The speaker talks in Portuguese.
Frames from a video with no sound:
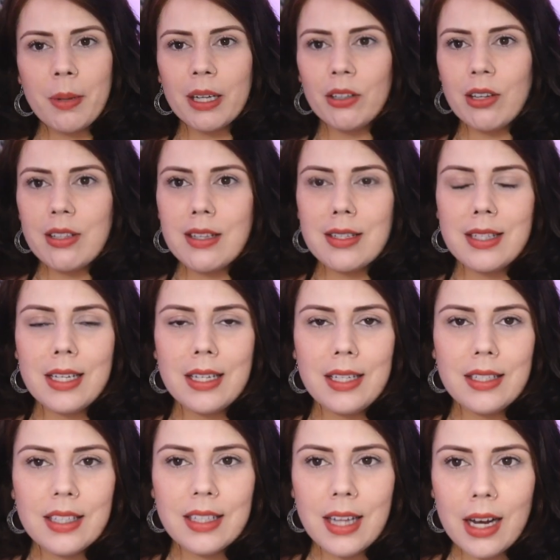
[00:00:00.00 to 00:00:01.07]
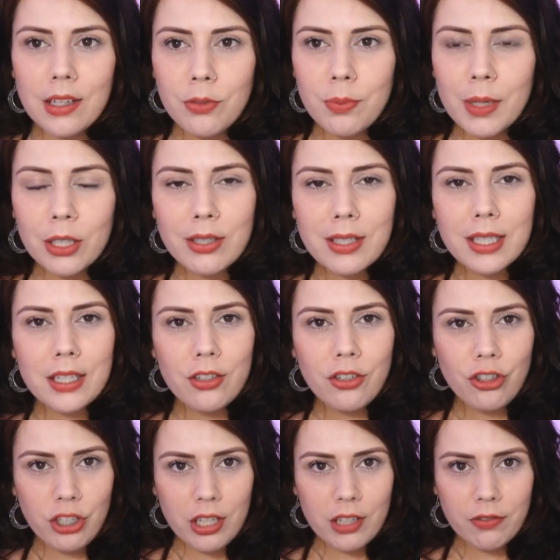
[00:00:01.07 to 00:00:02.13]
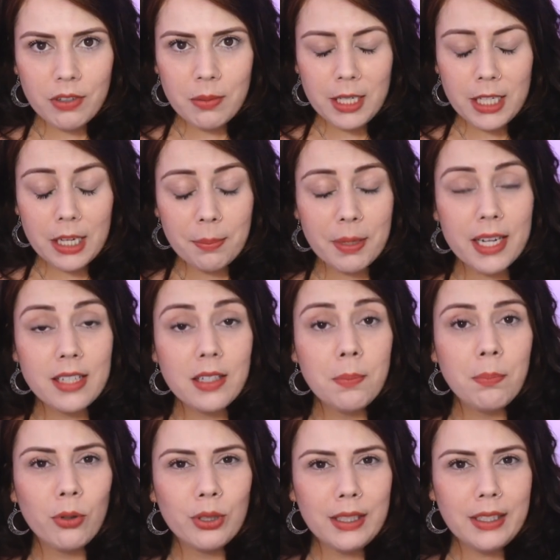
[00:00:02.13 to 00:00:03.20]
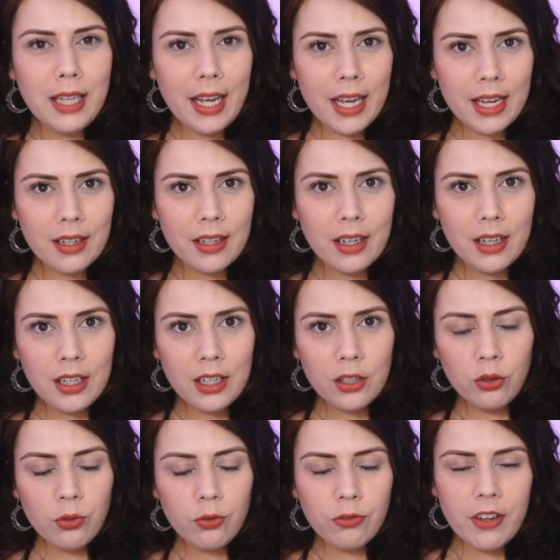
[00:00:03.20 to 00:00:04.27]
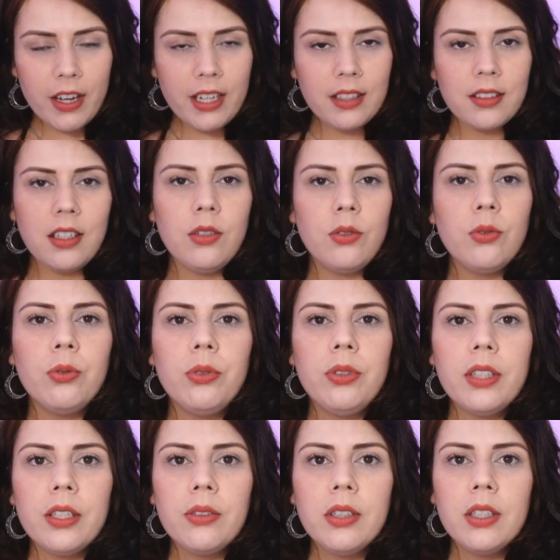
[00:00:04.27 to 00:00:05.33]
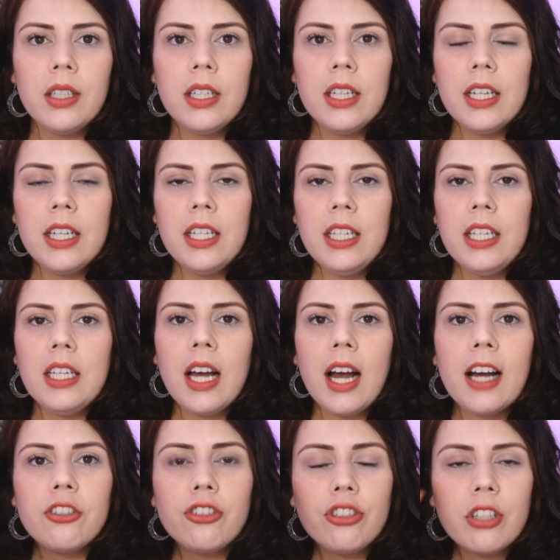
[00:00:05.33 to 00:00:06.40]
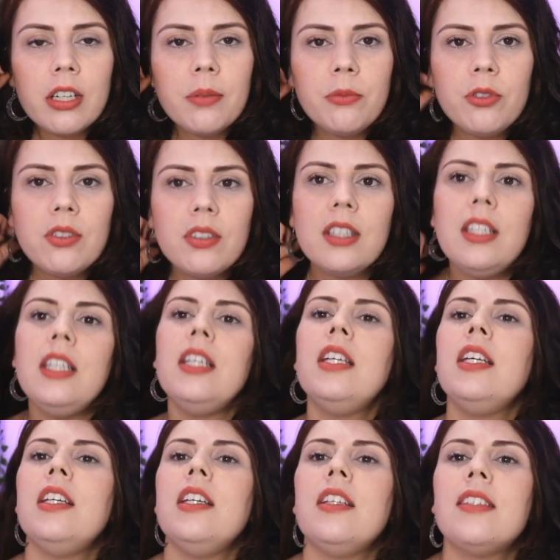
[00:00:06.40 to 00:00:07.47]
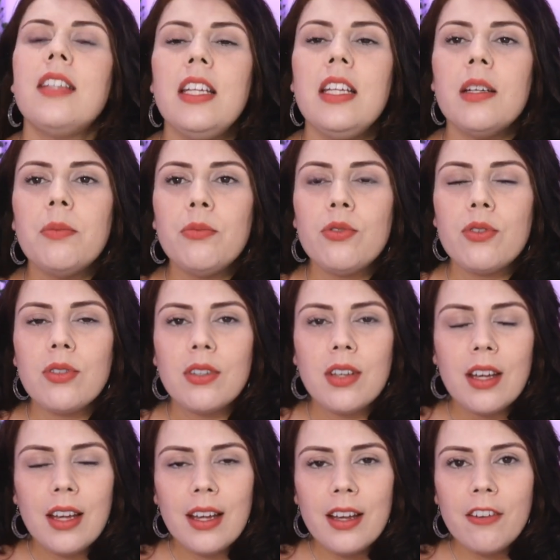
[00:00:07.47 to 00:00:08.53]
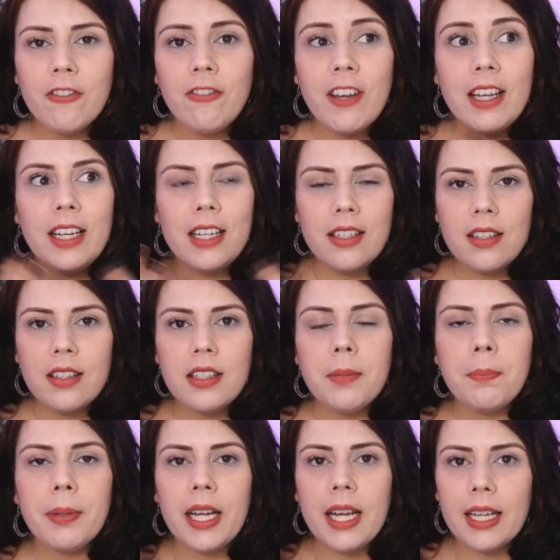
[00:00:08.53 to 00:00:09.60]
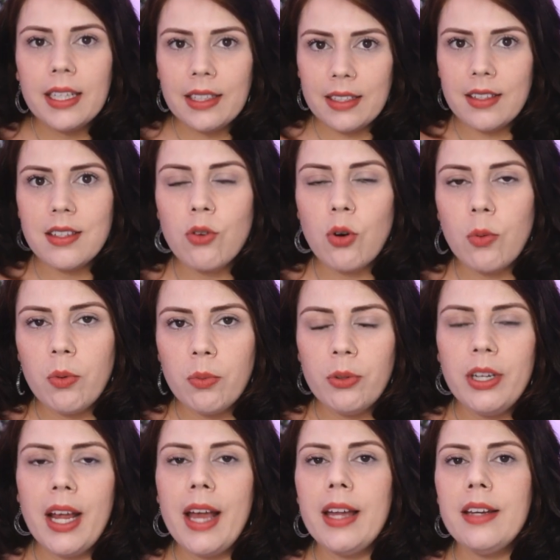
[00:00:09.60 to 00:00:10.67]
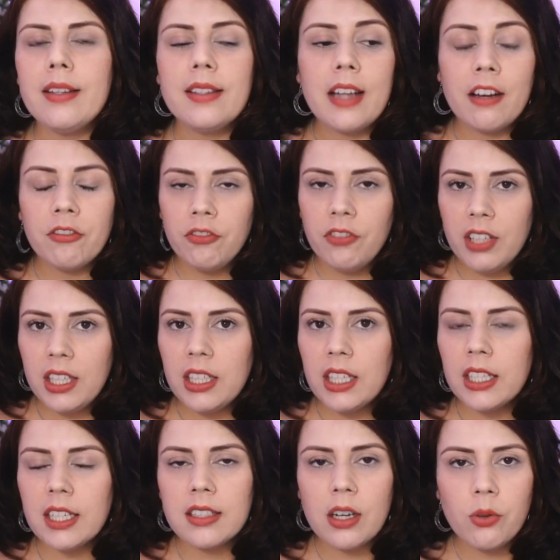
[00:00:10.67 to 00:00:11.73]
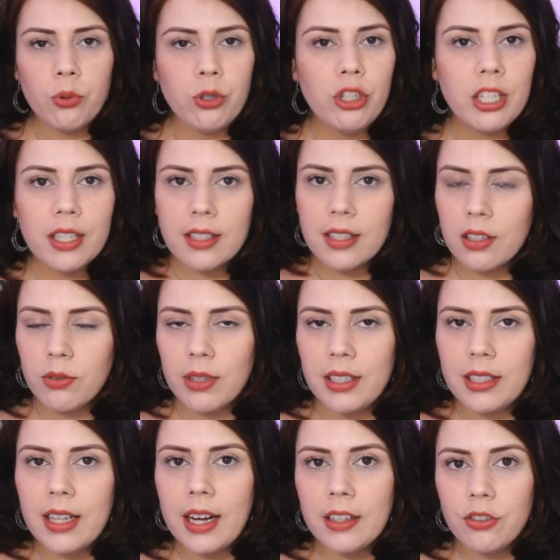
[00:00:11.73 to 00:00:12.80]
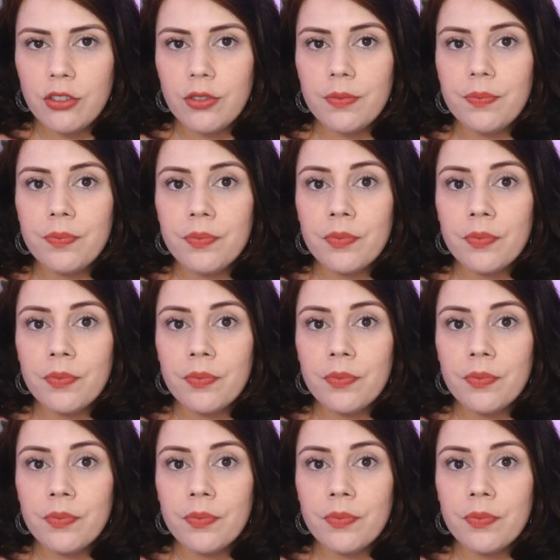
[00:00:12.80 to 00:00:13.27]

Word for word: para nossa ciclicidade, para nossa energia feminina, para esse poder do ventre e do útero e achamos que seríamos felizes e plenas como mulheres na vida, na saúde e na sexualidade.